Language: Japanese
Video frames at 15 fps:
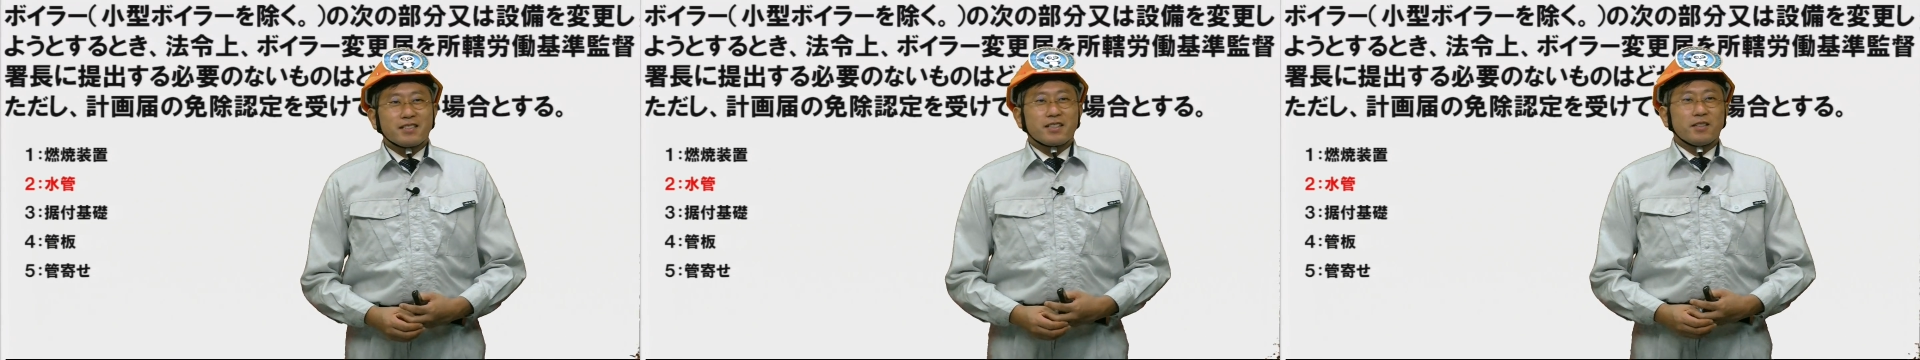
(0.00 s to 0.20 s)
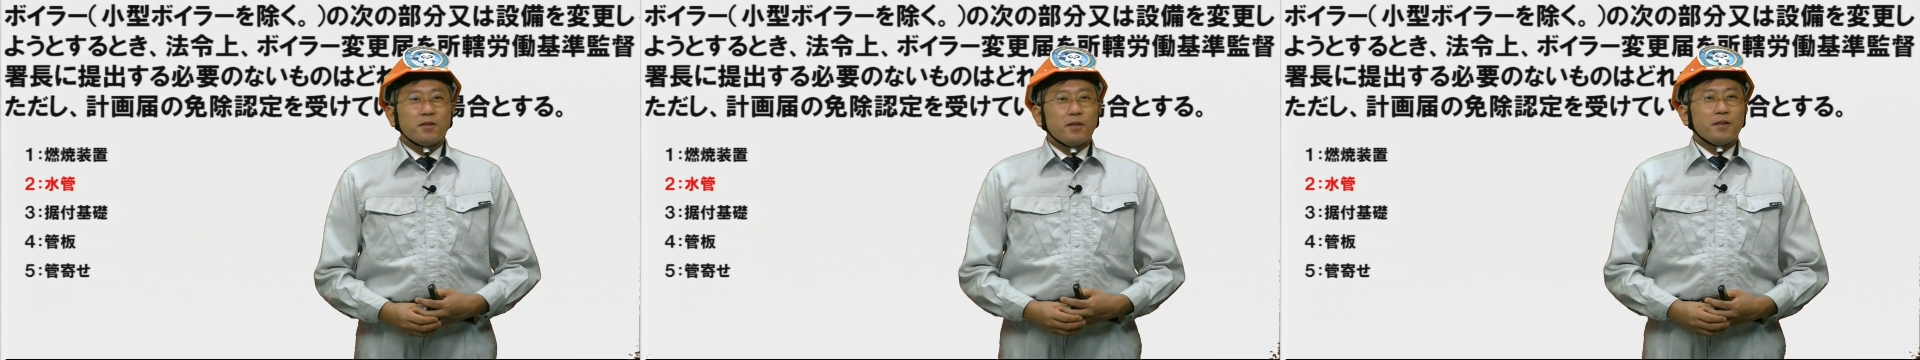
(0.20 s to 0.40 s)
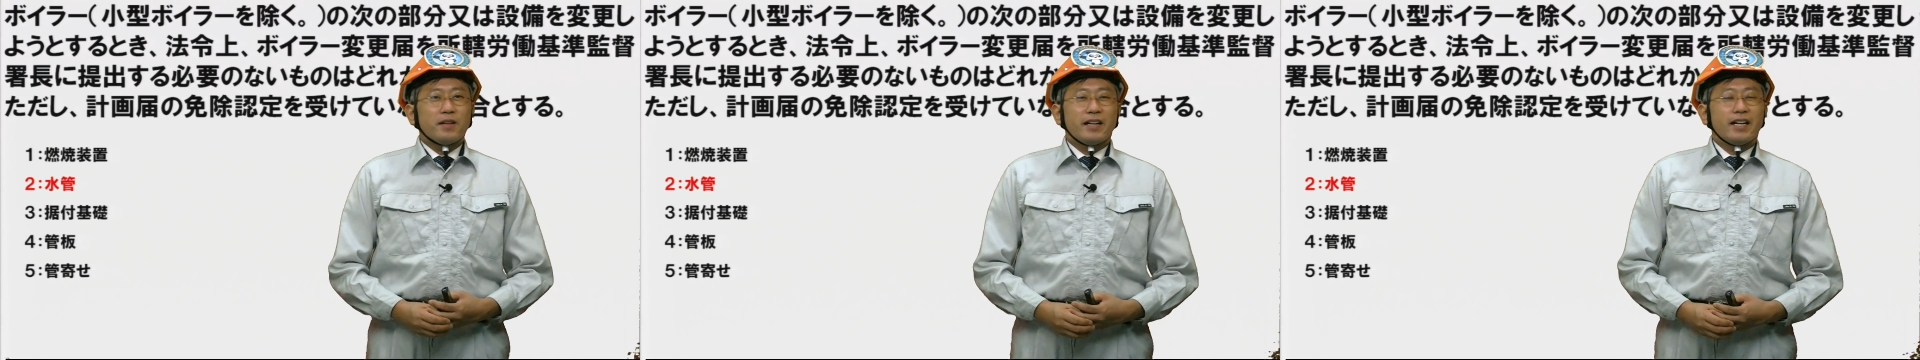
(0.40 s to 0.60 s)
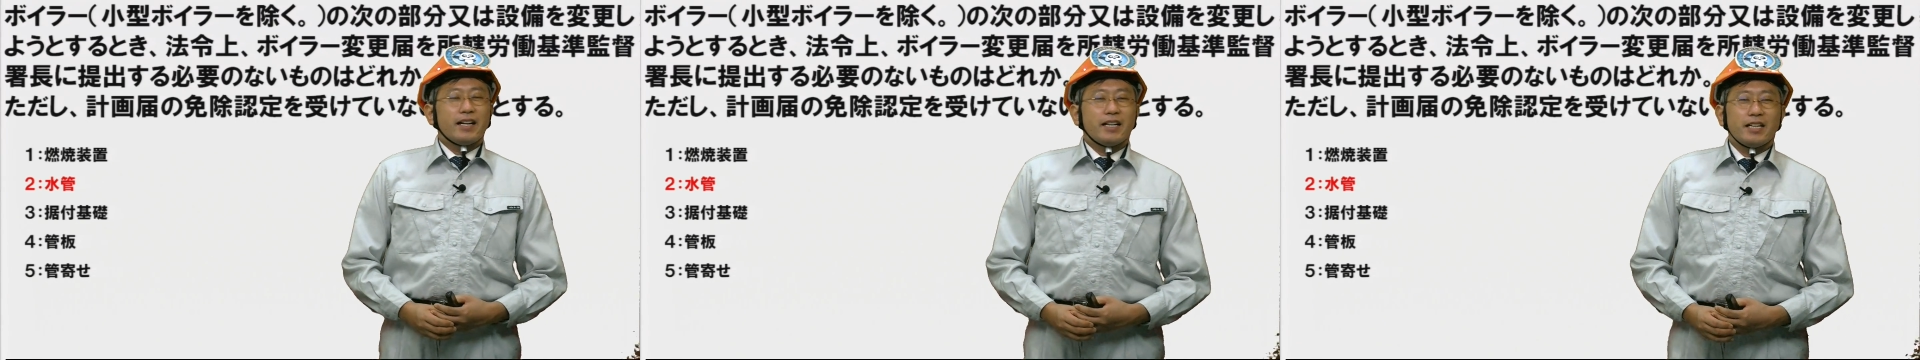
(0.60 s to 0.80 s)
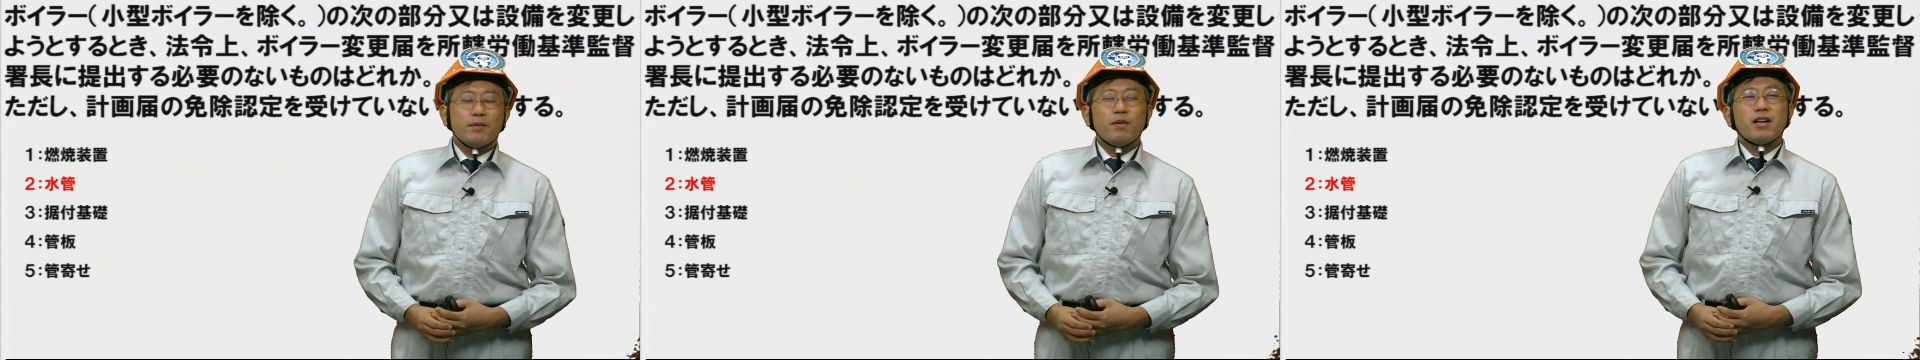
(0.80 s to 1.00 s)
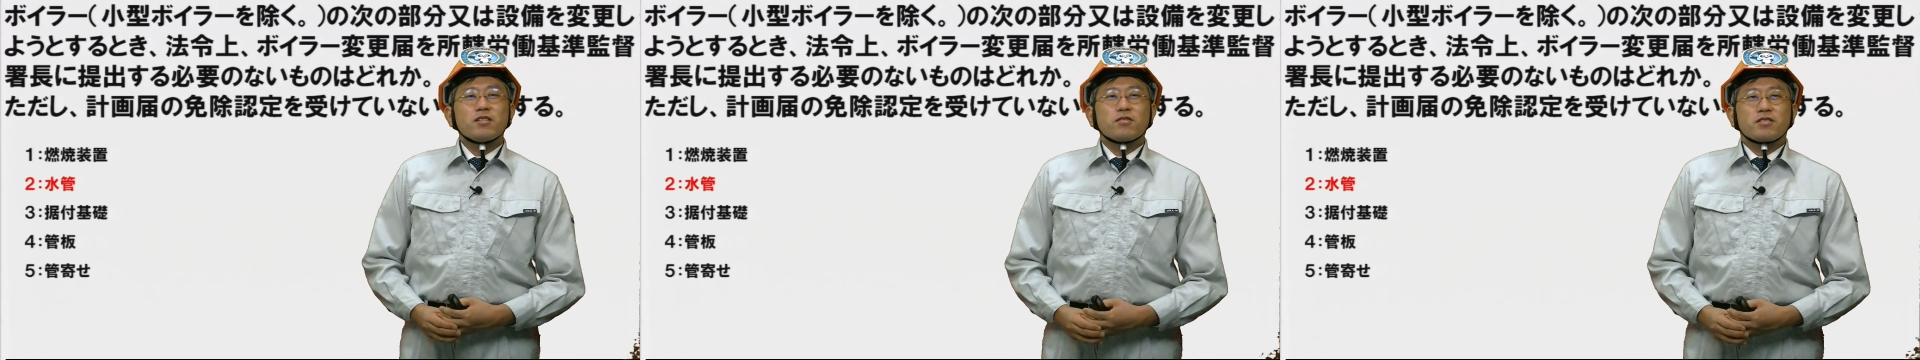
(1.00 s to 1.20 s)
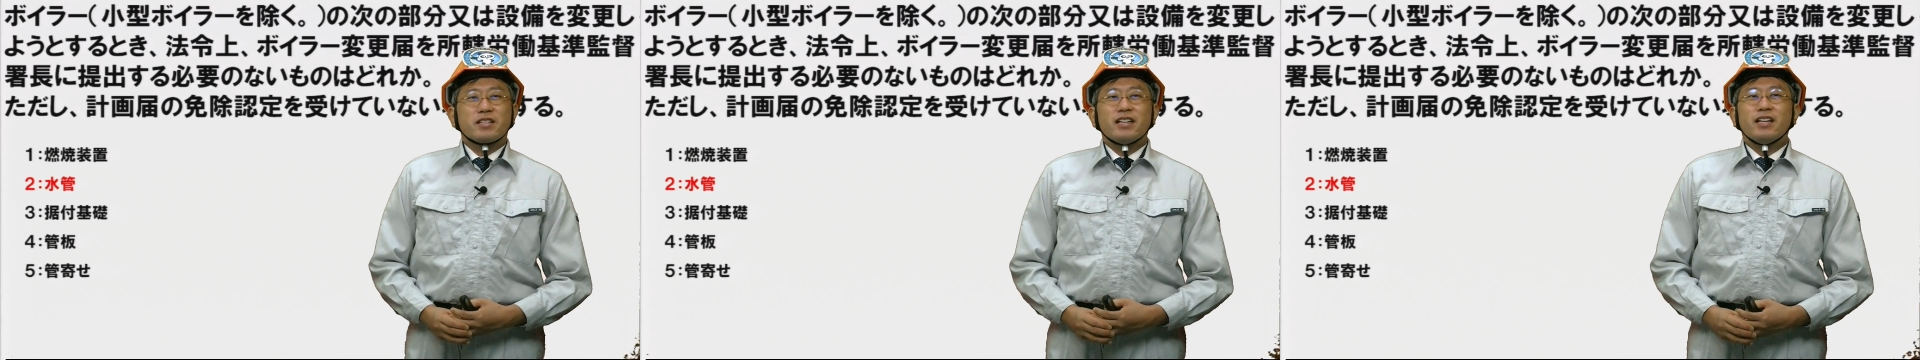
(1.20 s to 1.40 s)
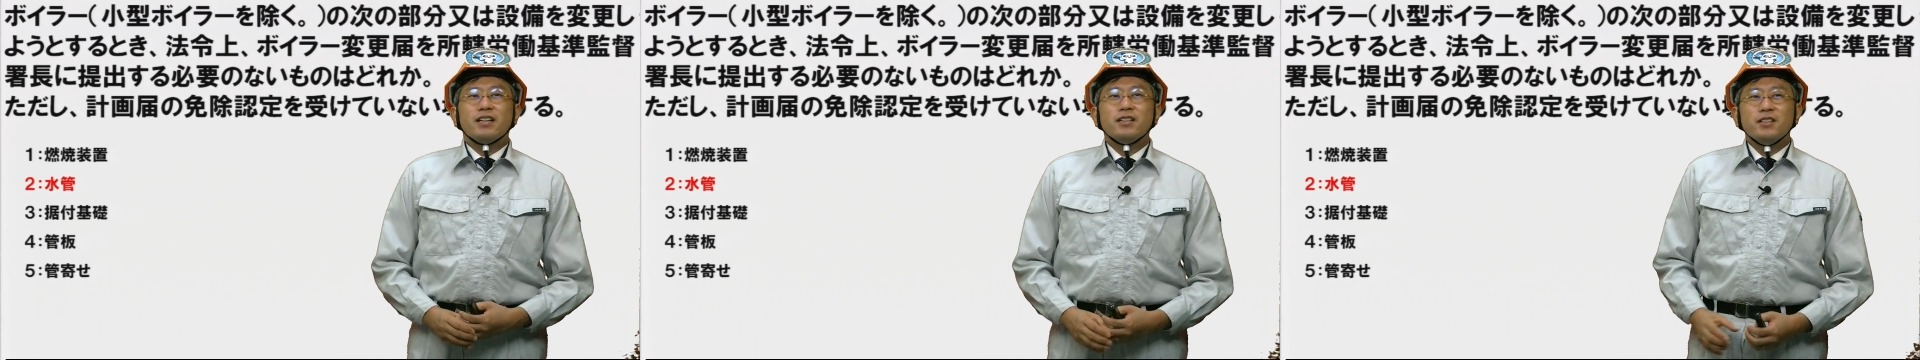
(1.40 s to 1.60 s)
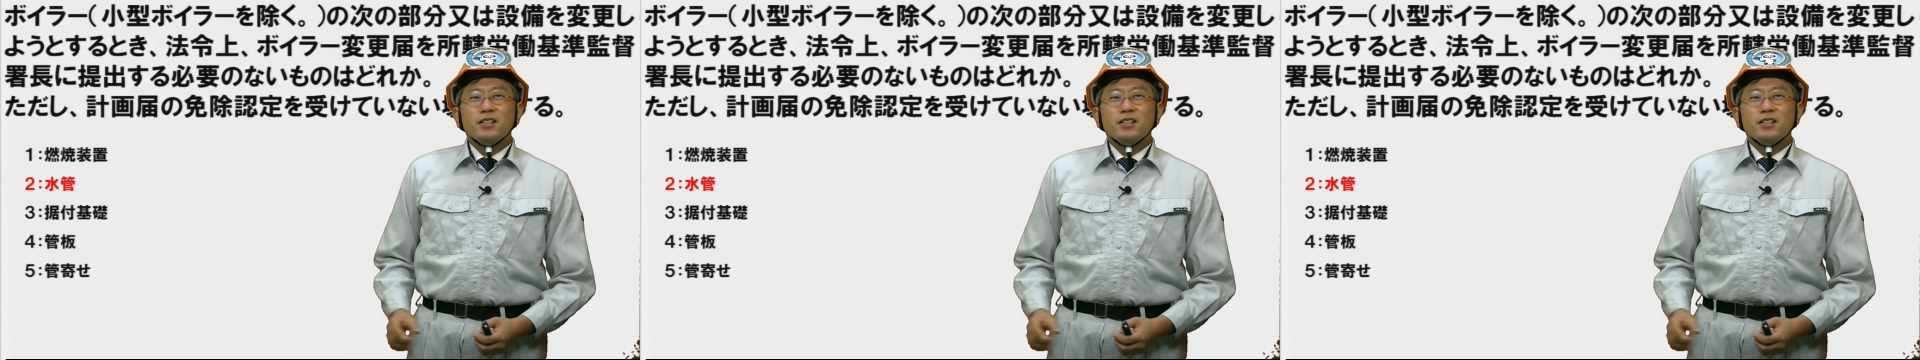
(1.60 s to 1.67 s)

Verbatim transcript: すけど、えー、イメージしてね、